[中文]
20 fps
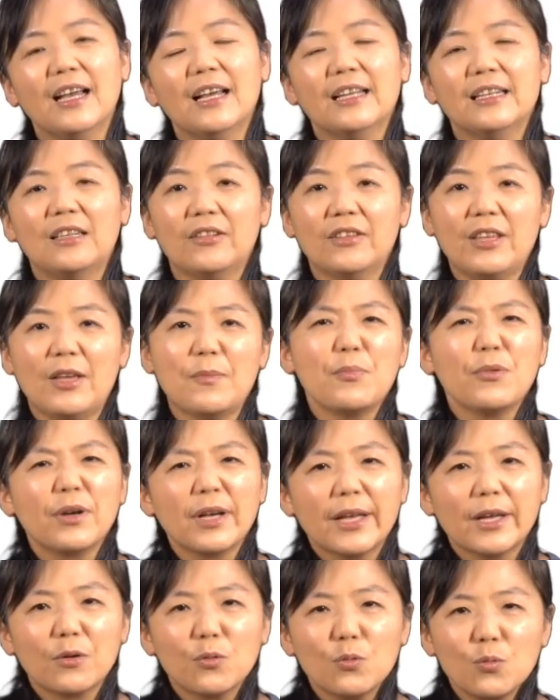然后也不可
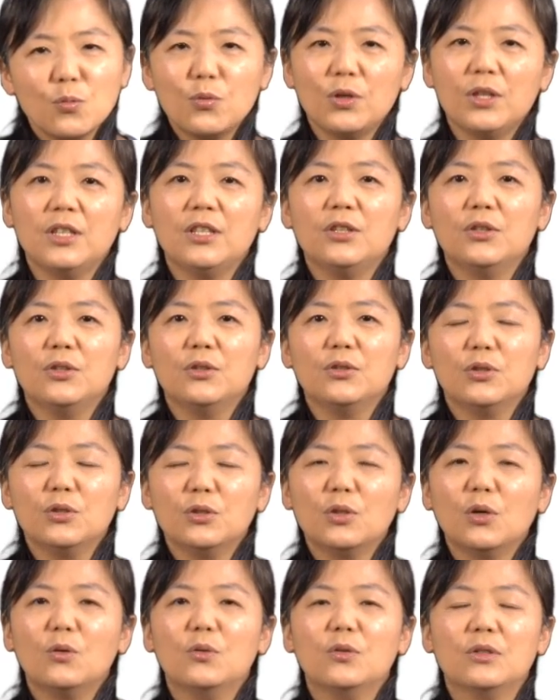以故意去
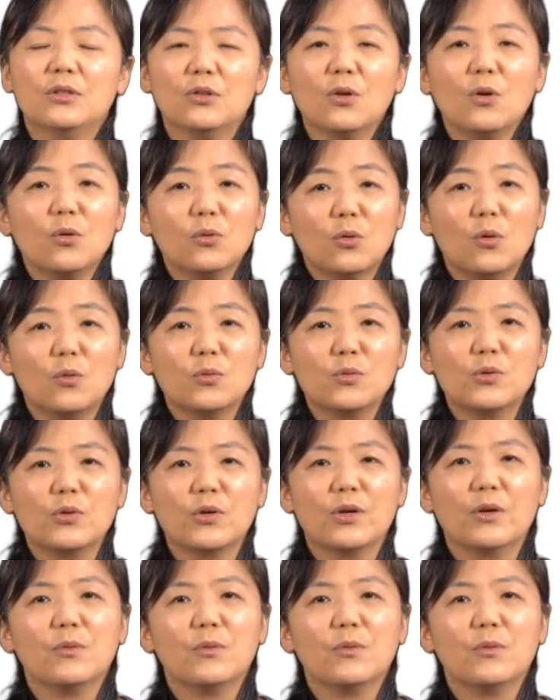逗逗同学，